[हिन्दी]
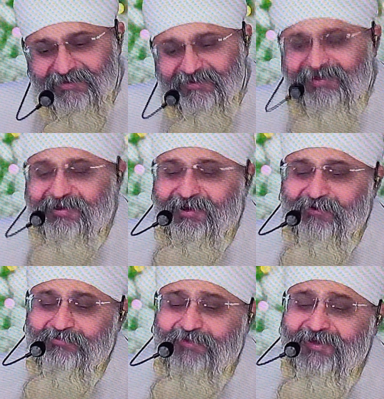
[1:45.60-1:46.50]
ना
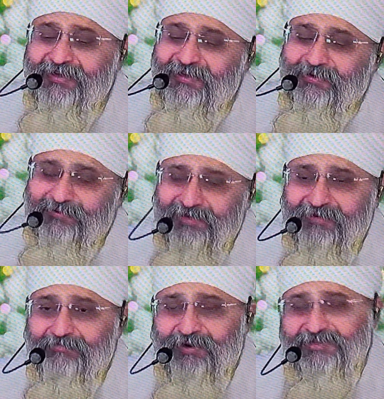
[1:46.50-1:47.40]
खाऊं पंखी होके
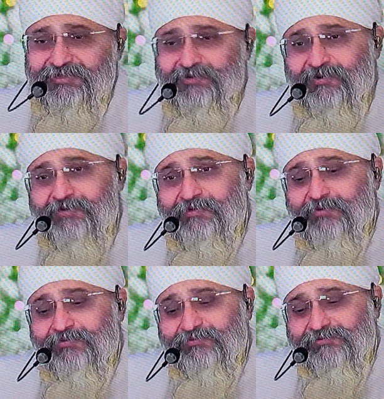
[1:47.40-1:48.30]
पक्षी होके मैं
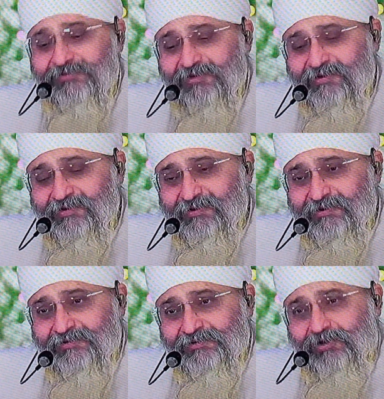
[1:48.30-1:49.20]
उड़ू
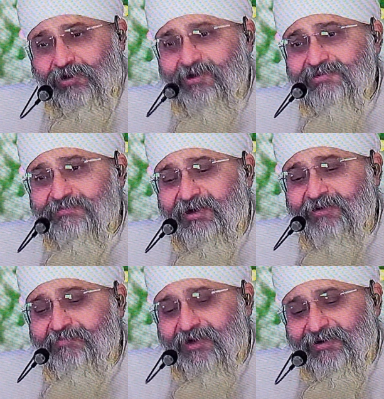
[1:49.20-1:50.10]
सौ
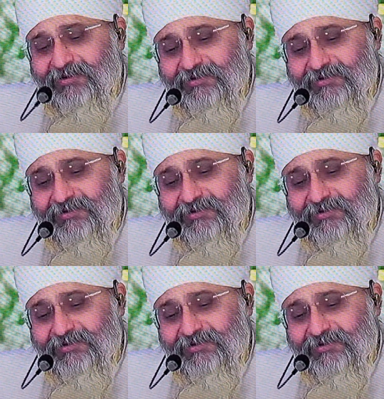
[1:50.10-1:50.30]
आसमान पार कर